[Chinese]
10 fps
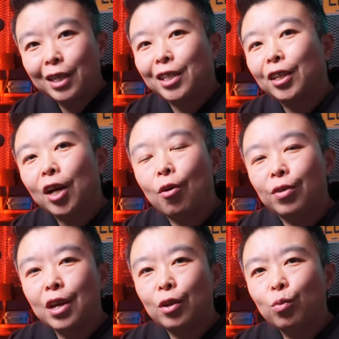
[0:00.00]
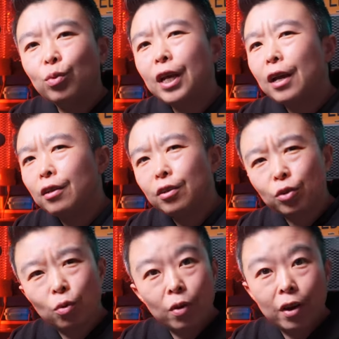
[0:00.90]
这些讨厌的污点呢
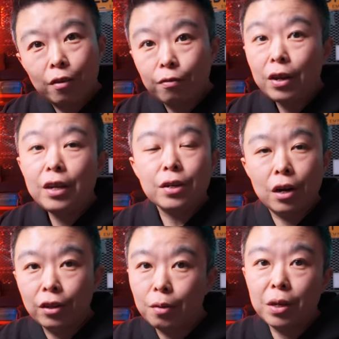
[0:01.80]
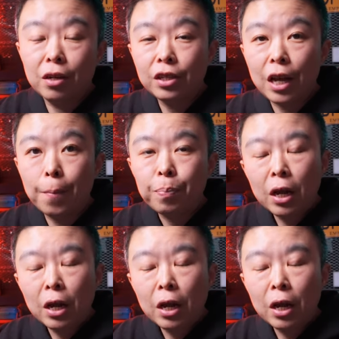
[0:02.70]
就会非常的明显。